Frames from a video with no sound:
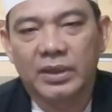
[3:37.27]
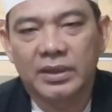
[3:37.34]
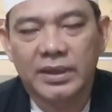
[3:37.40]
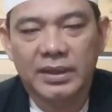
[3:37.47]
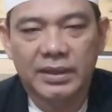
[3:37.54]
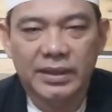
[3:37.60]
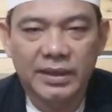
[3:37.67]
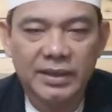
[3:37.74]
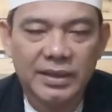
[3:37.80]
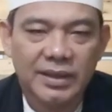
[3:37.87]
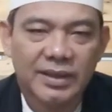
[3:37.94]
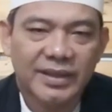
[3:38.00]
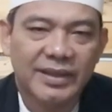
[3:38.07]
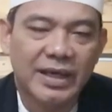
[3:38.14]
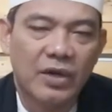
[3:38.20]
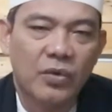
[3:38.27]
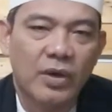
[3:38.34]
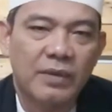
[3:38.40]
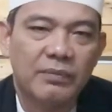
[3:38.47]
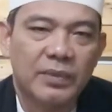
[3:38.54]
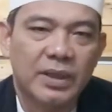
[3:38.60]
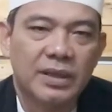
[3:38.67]
Dan ini
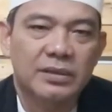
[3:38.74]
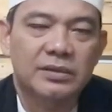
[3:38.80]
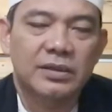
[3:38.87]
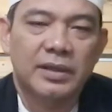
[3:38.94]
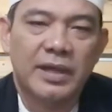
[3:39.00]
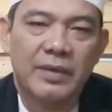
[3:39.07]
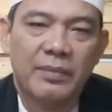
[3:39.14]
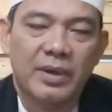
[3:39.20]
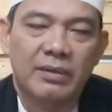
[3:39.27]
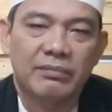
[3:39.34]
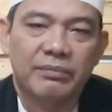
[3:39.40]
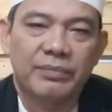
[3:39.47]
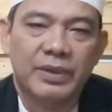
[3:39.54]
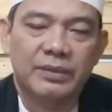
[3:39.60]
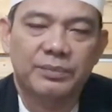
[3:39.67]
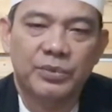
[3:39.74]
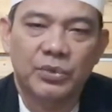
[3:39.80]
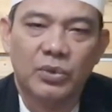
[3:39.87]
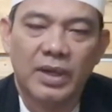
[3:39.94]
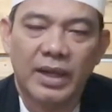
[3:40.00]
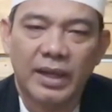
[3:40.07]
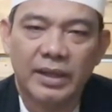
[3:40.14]
didawamkan selama
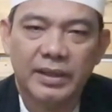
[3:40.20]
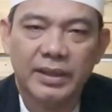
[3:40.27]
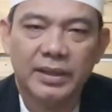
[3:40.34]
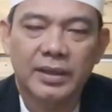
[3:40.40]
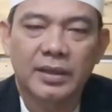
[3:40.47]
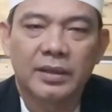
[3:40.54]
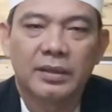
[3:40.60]
40 hari.